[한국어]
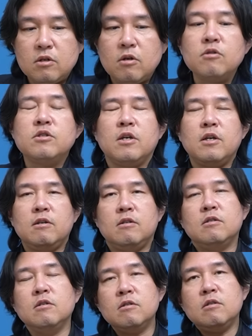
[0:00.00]

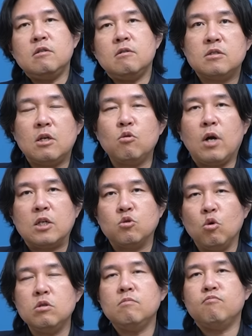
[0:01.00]
현재는 새로
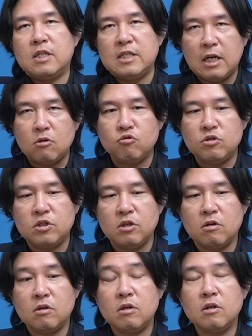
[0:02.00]
가져온 기장군
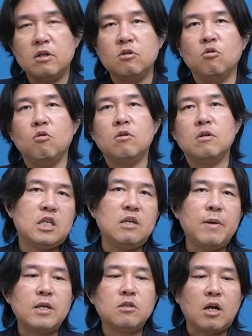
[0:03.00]
지역 그리고
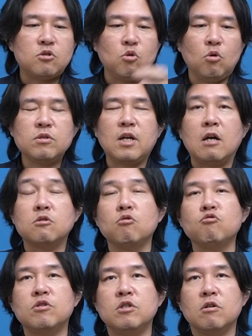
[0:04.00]
김해에서 가져온
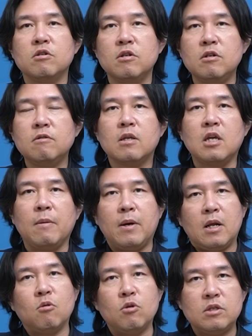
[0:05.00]
강서구 지역을
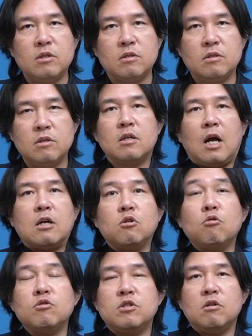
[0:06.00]
개발하고 있는
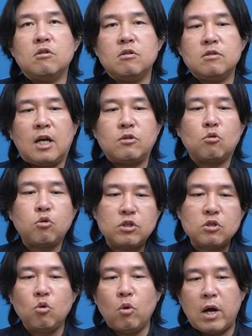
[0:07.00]
강서구 지역은 가덕도
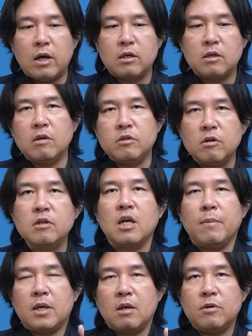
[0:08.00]
신공항 등을
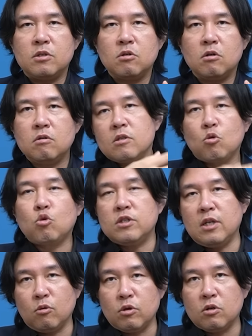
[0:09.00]
개발하면서
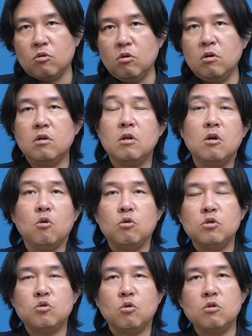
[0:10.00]
촉진하고 있고
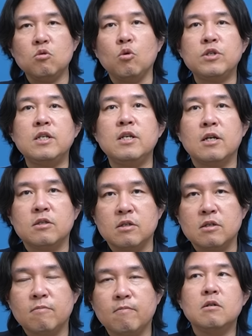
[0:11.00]
오른쪽은 오시리아
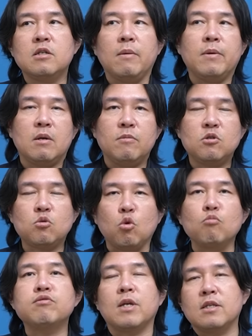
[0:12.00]
등을 개발하면서
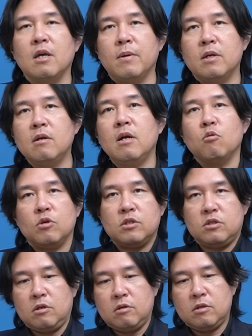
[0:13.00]
동부산 개발을 하고
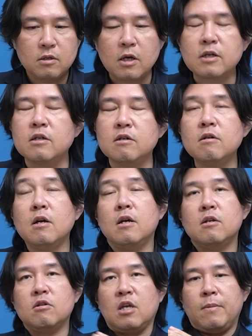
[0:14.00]
있죠. 그런
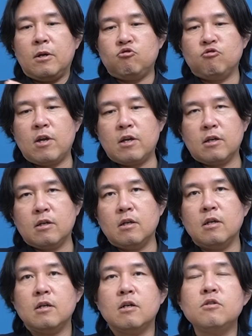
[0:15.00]
개발축의
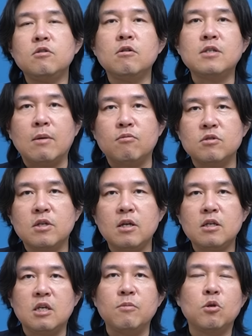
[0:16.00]
큰 틀을 잡은
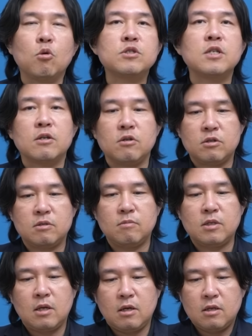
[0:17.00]
게 김현옥
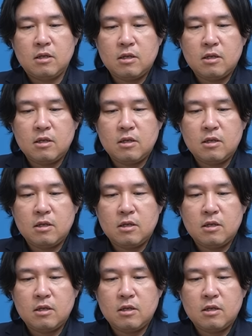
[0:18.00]
시장이었습니다.